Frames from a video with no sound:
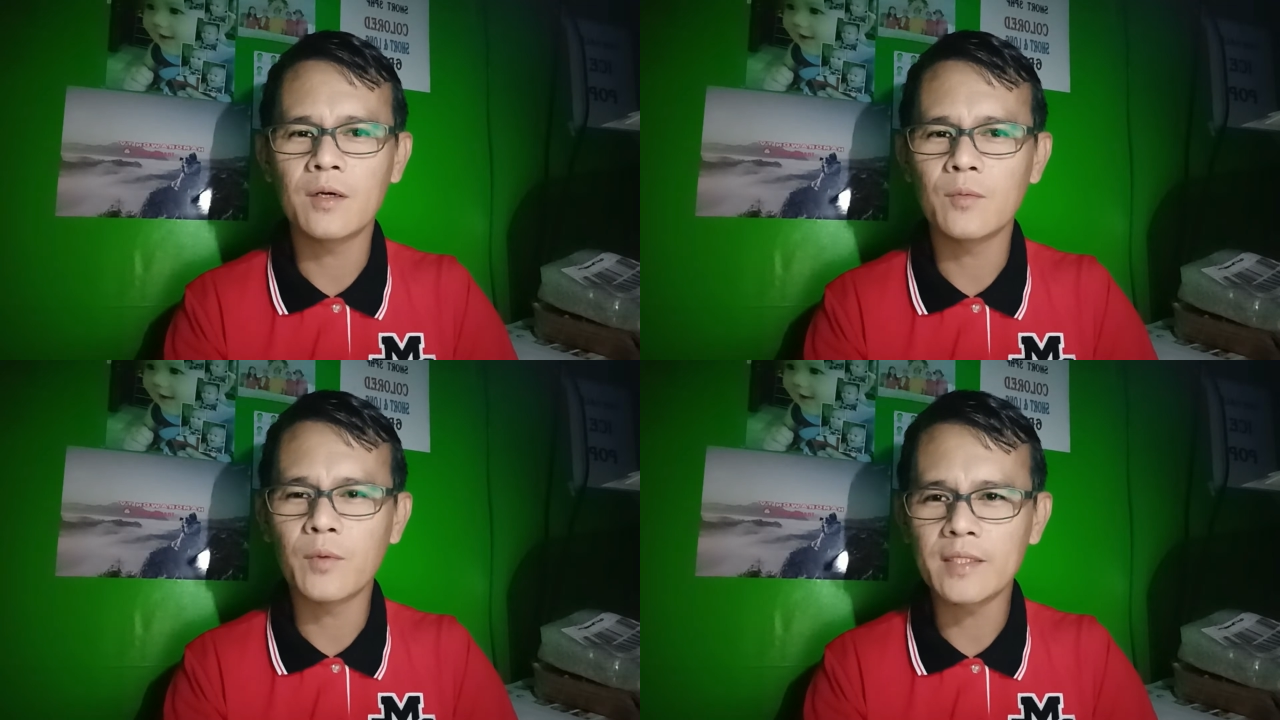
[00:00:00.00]

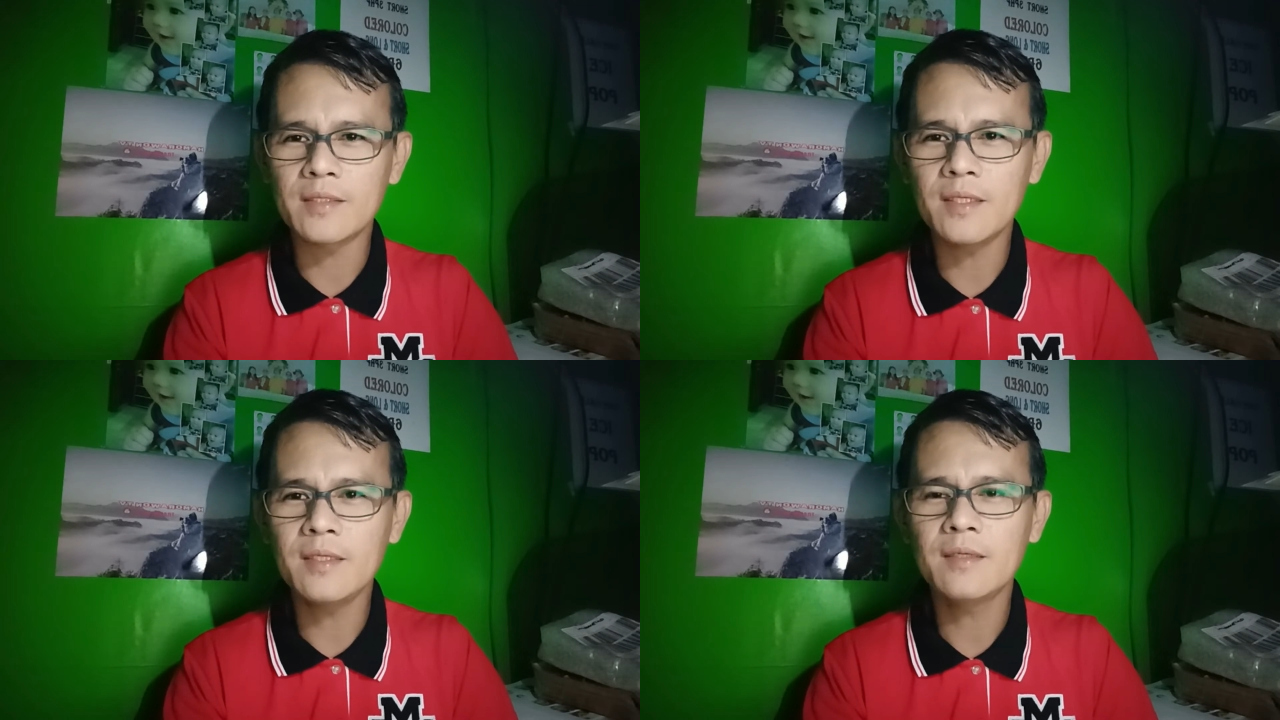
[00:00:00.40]

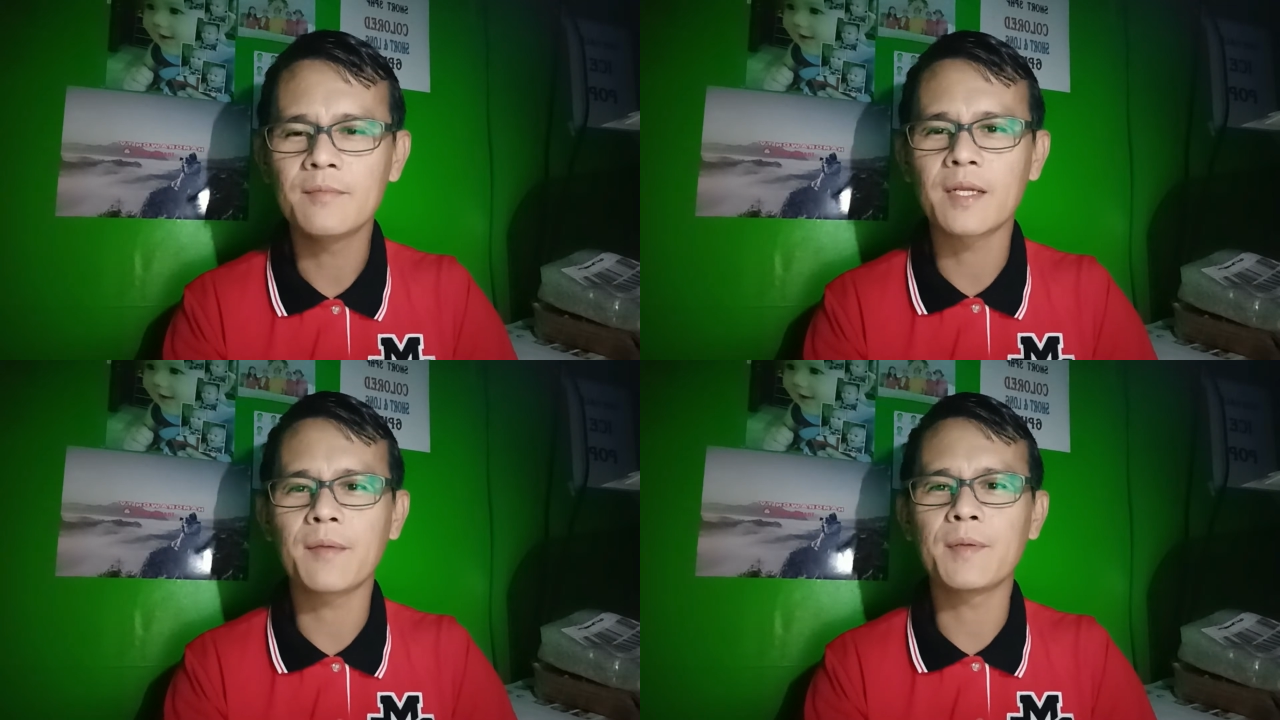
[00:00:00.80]
YT
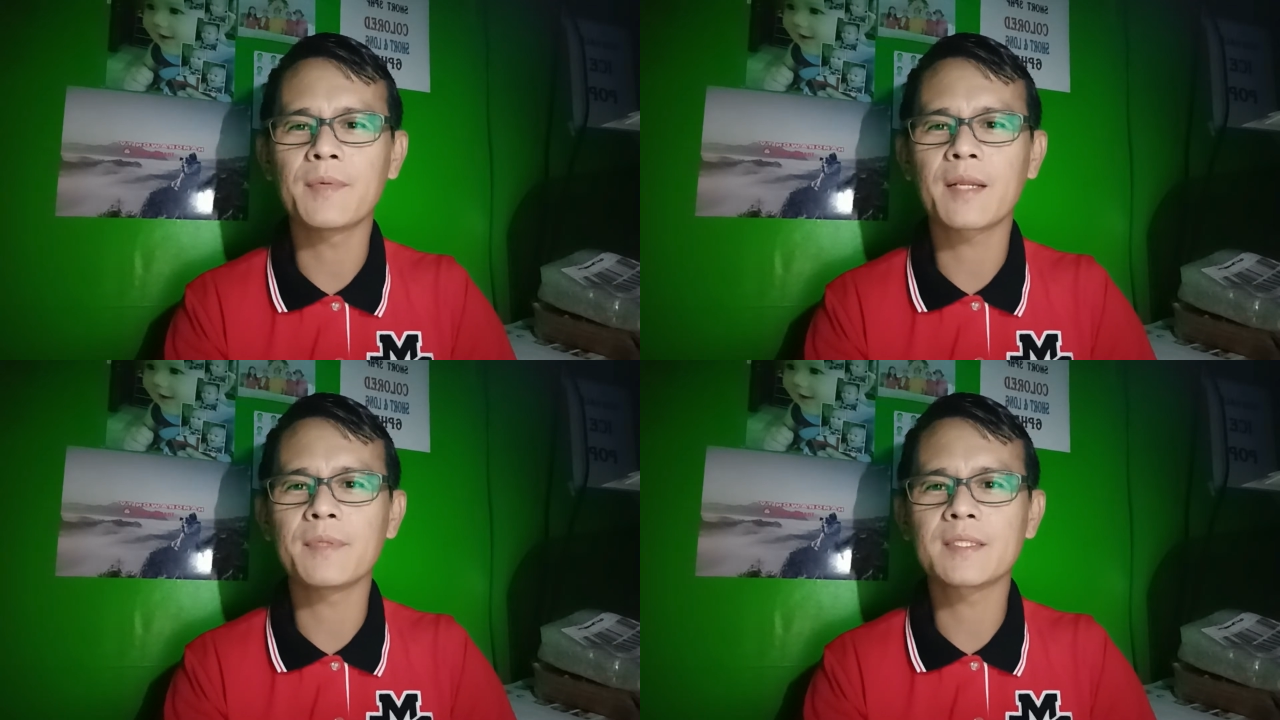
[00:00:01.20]
maraming
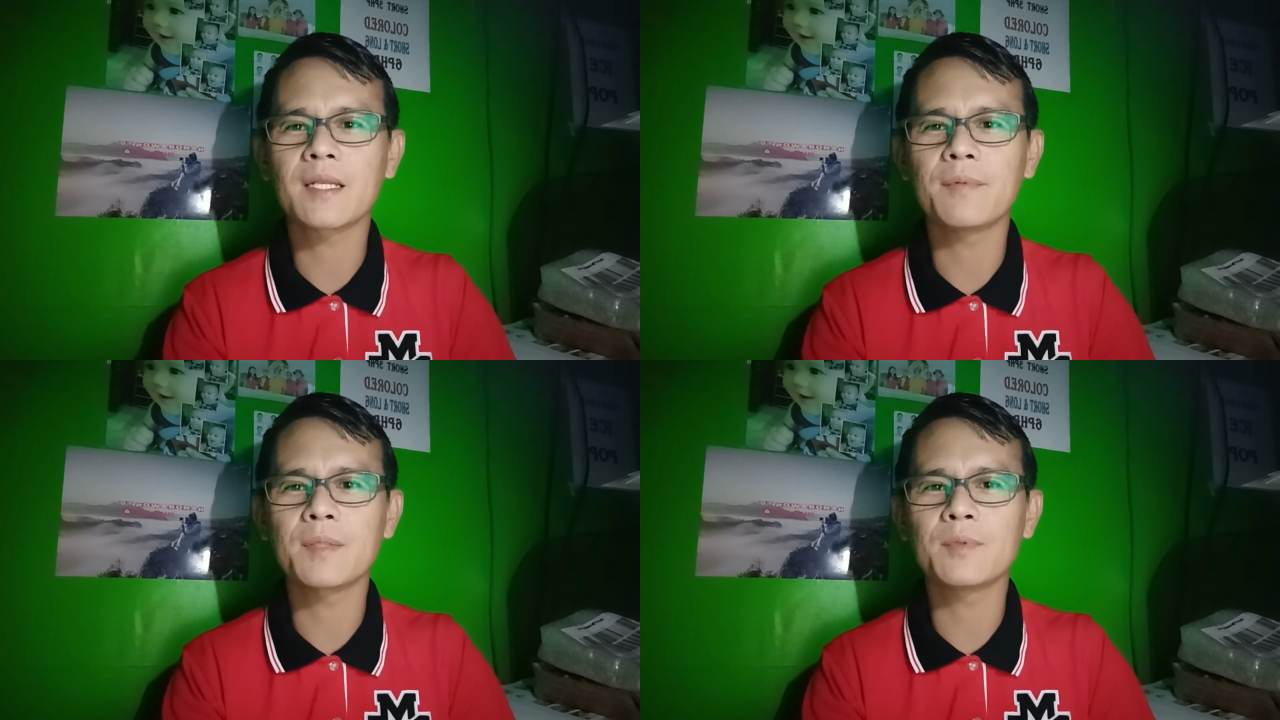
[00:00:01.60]
maraming
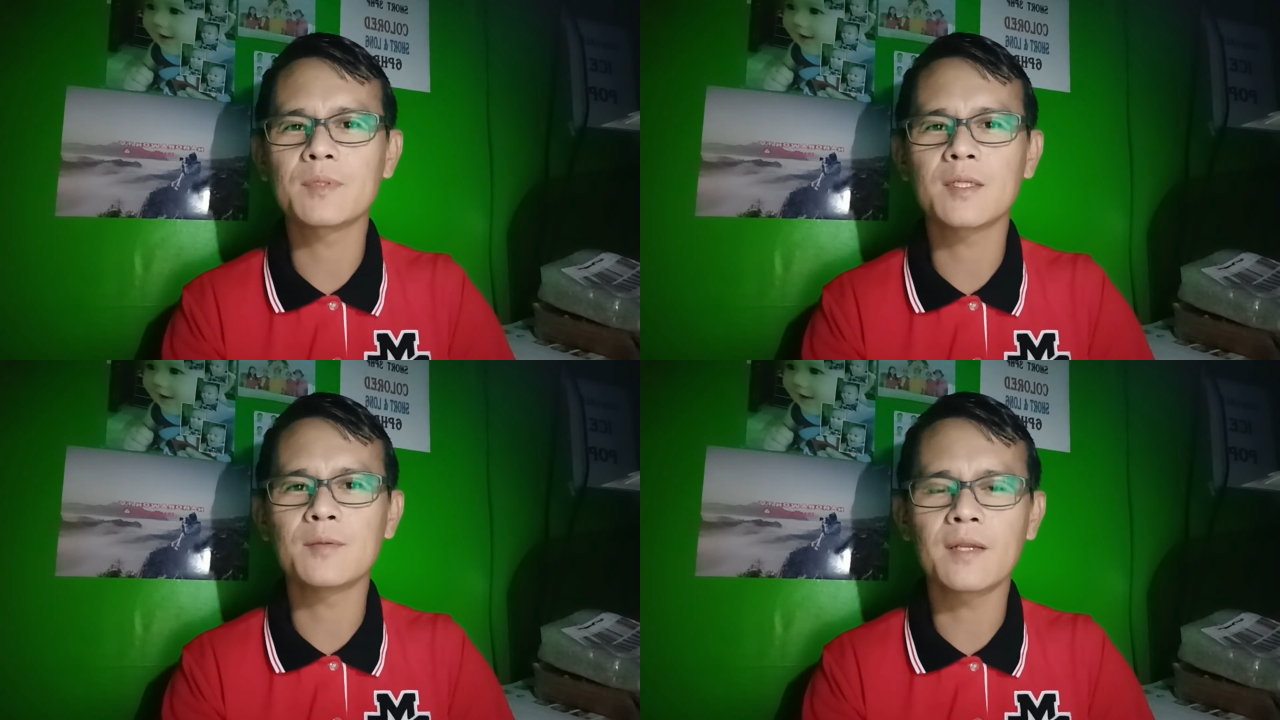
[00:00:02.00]
salamat po
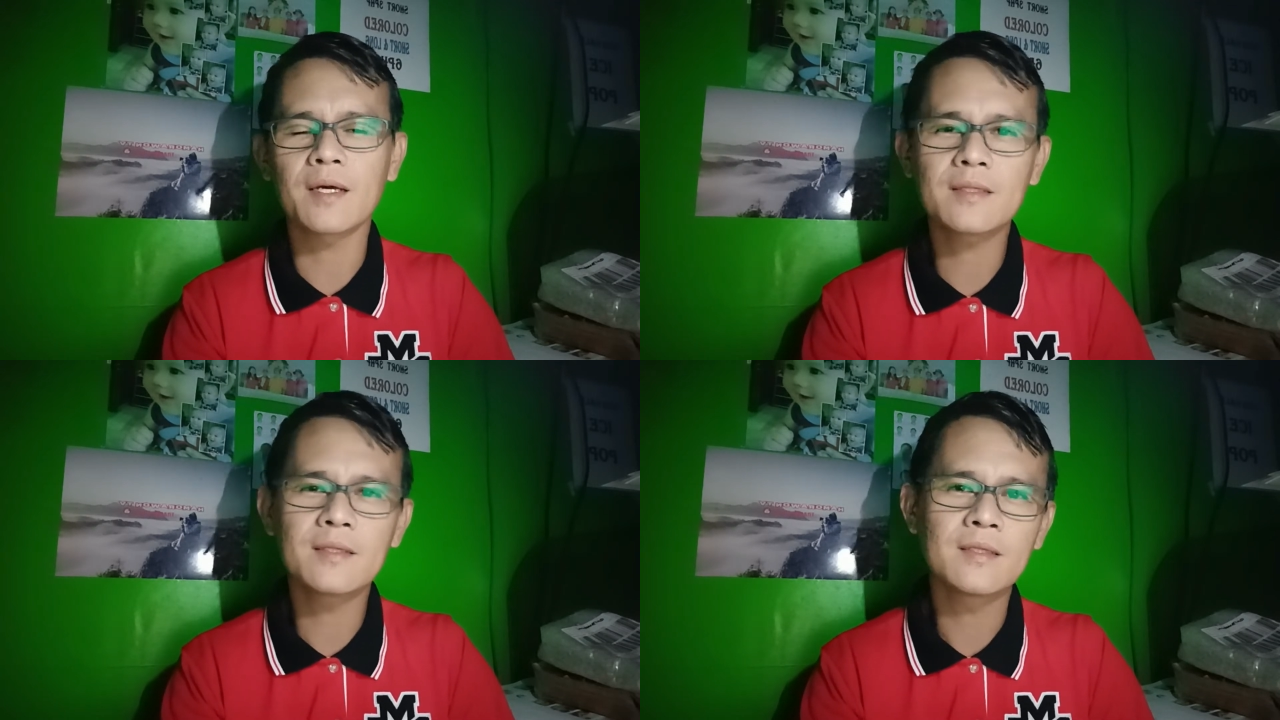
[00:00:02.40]
sa inyong
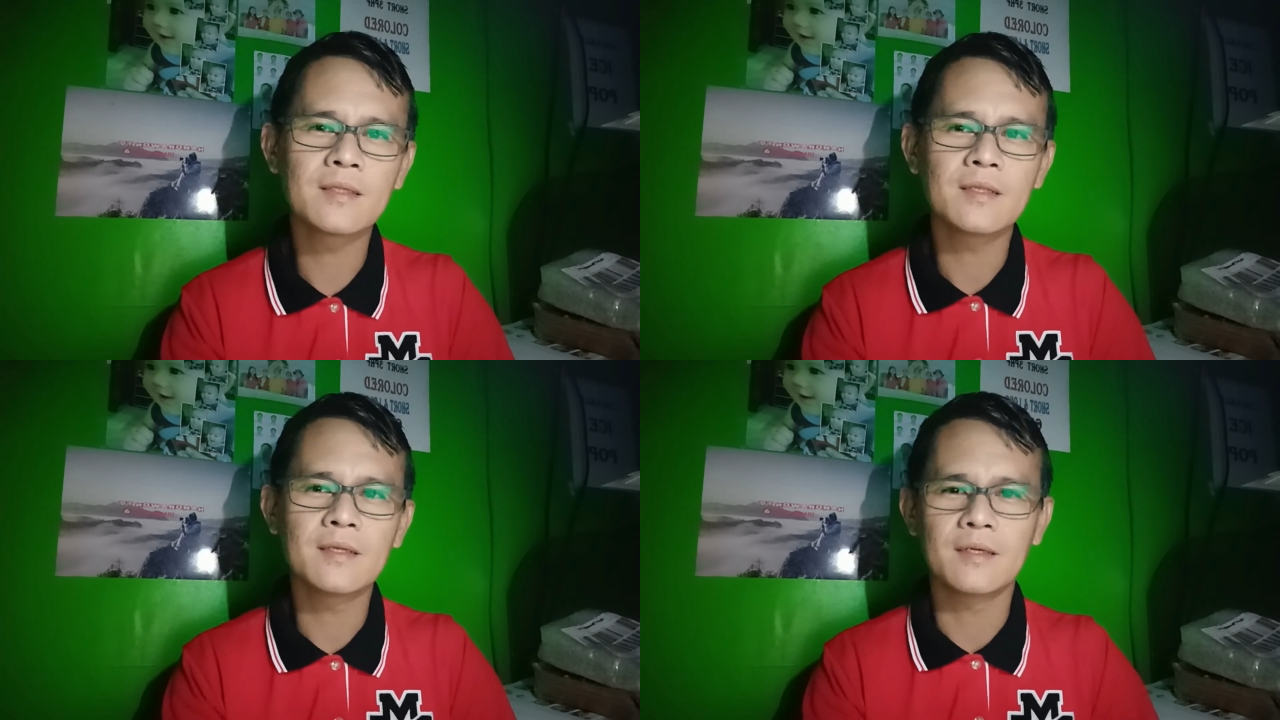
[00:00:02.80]
lahat
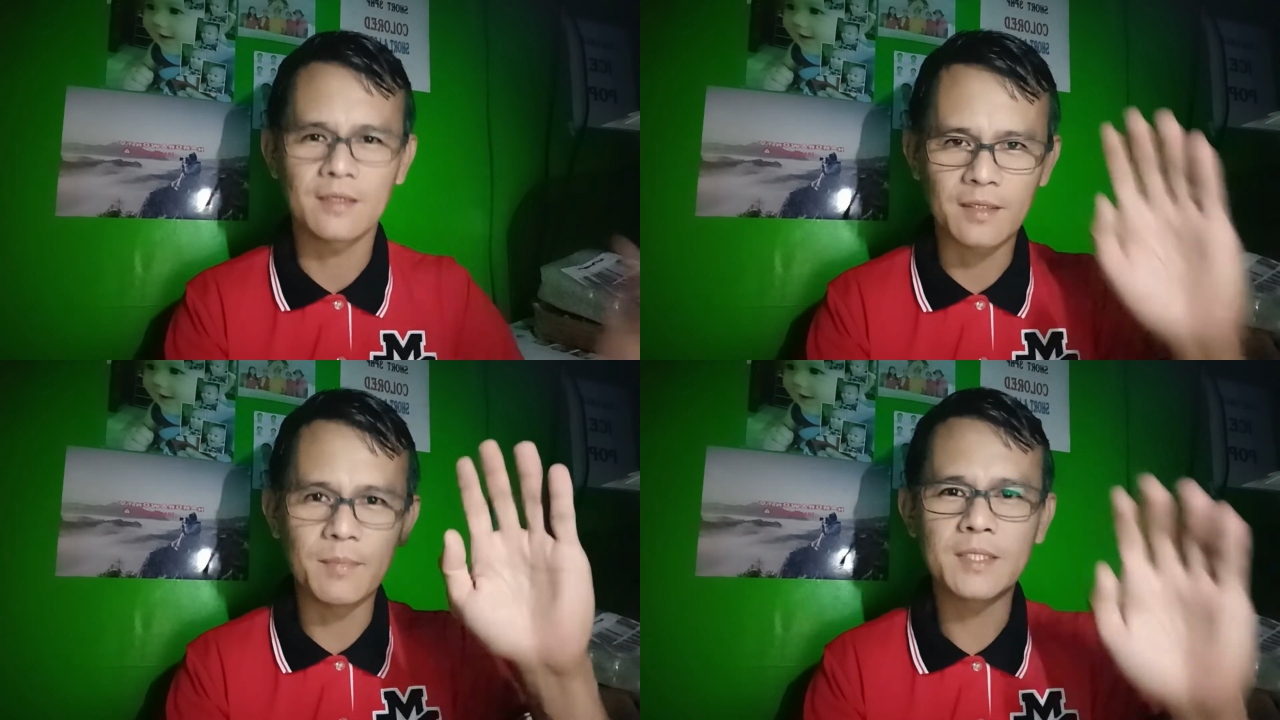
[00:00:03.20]

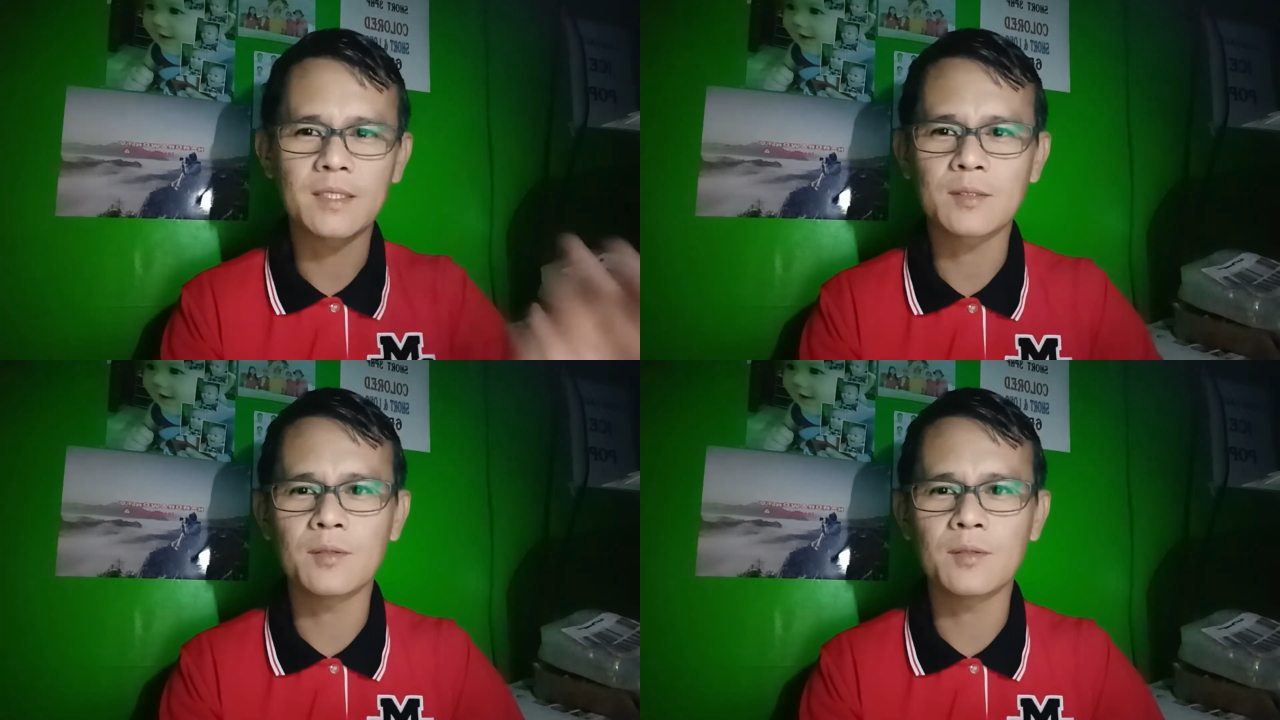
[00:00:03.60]
God bless us all